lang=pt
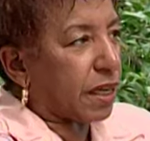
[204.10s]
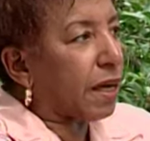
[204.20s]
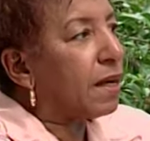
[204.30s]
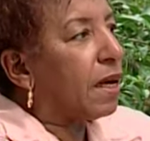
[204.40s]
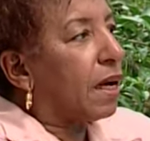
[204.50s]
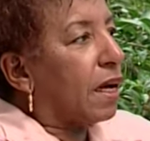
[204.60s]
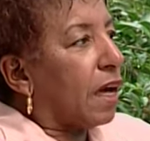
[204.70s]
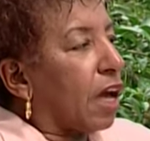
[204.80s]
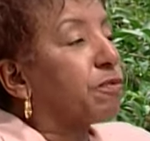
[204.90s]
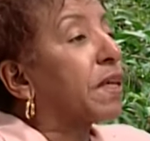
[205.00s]
né?
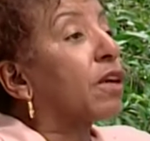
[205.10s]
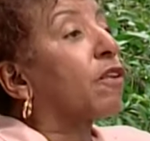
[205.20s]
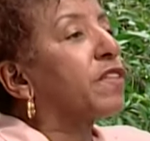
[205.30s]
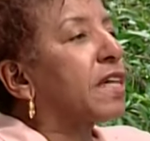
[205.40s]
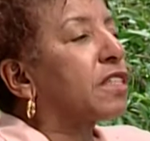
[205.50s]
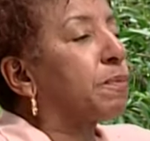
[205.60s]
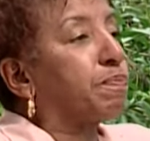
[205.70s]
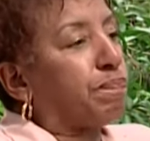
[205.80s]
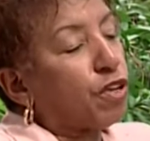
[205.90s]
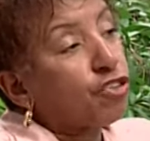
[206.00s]
Eles mandaram que eu fizesse
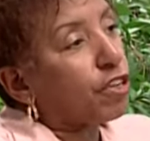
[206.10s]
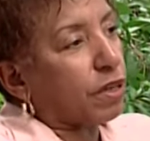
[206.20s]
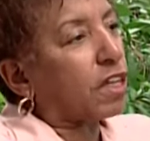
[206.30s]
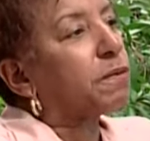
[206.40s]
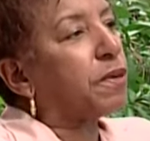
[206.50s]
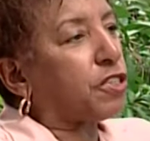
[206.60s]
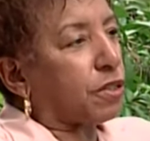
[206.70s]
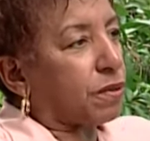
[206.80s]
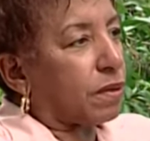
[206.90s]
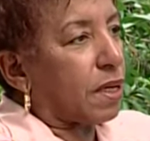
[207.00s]
por escrito esse
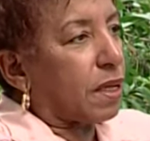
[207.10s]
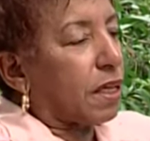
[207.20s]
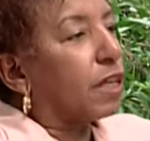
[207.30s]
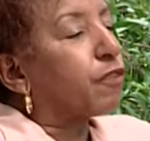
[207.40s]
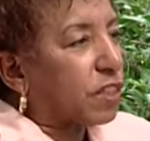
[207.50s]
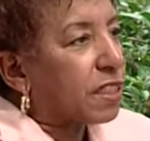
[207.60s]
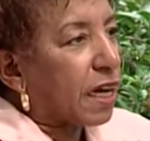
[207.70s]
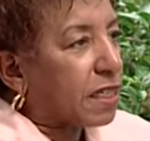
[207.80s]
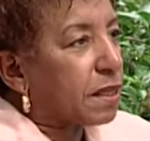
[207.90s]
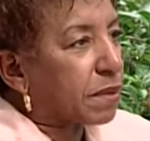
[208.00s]
pedido e fosse lá
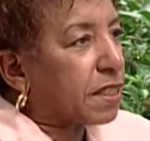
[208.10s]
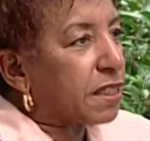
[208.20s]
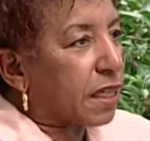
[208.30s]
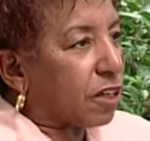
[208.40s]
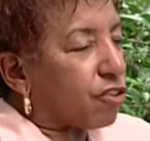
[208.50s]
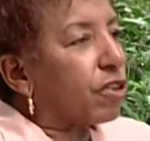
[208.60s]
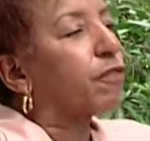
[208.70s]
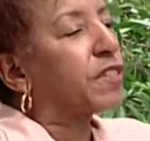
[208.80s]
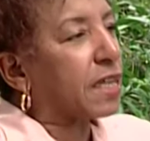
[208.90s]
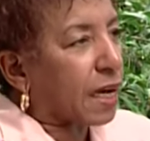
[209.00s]
na semana seguinte. Eu
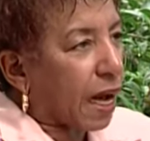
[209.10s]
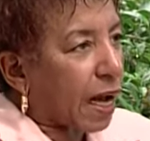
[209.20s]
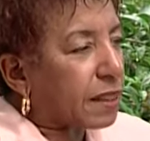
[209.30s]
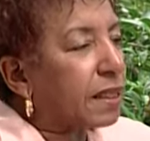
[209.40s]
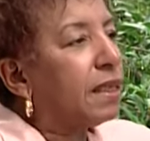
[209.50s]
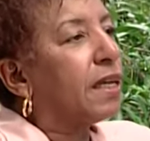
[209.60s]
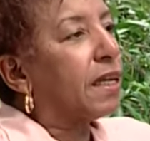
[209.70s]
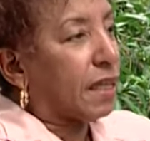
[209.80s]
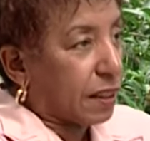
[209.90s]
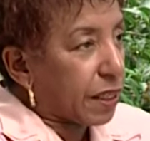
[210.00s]
fiz a carta,
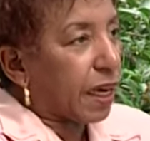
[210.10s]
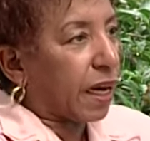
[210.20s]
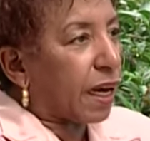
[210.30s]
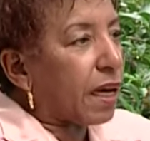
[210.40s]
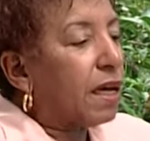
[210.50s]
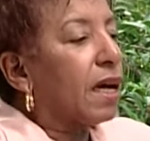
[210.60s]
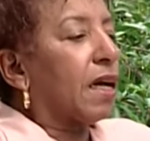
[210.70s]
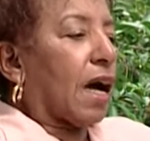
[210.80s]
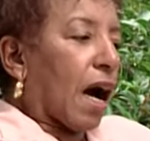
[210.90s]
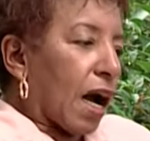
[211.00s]
entreguei
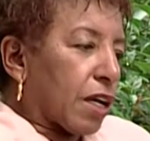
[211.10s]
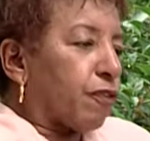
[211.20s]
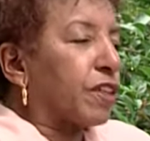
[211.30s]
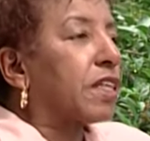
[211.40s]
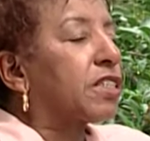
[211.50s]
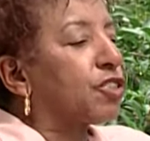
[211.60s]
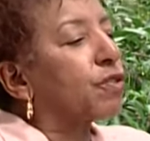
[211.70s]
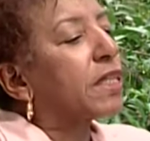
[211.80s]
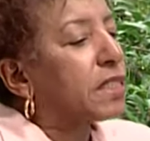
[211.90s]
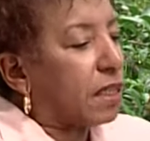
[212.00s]
e foi
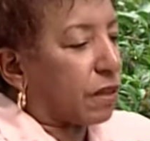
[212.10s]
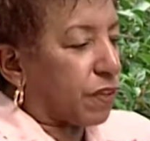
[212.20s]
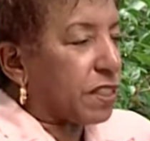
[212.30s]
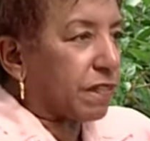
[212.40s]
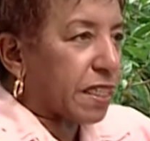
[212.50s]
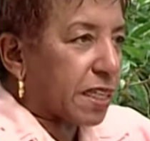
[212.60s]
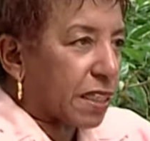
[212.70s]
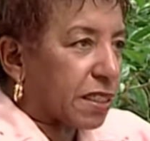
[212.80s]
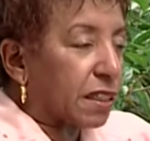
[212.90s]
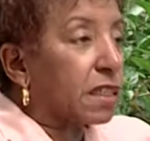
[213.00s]
decidido assim, você vai ser
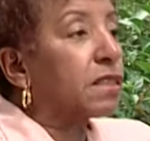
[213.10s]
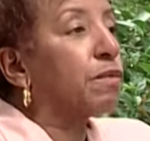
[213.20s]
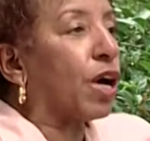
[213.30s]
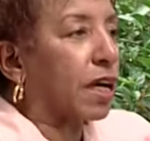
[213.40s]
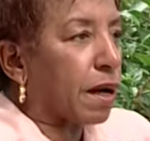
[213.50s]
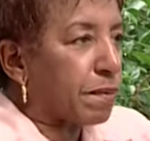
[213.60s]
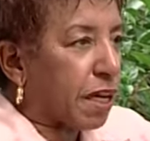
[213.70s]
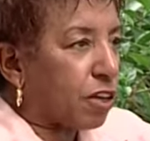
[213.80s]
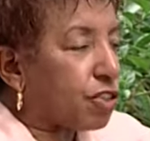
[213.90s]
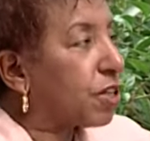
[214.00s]
aceita
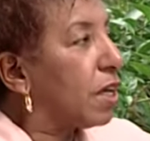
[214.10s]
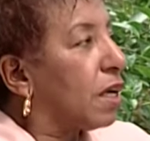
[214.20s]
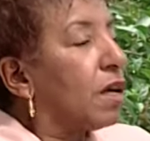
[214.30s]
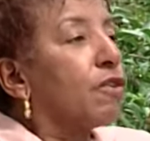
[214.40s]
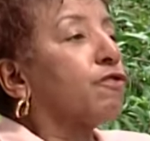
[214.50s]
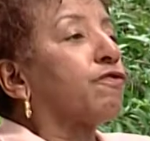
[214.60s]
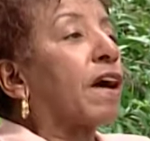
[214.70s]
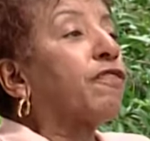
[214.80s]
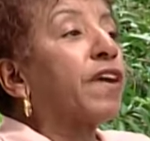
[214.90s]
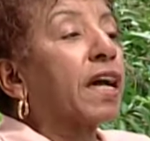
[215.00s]
simbolicamente,
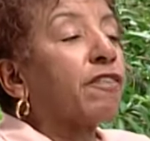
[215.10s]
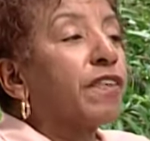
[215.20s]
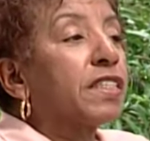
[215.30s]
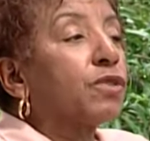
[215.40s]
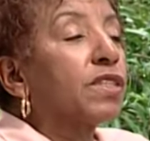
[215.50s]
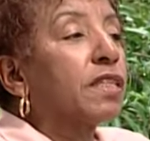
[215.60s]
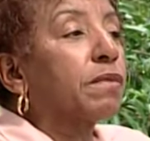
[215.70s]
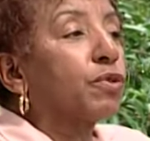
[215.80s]
vai ficar fazendo samba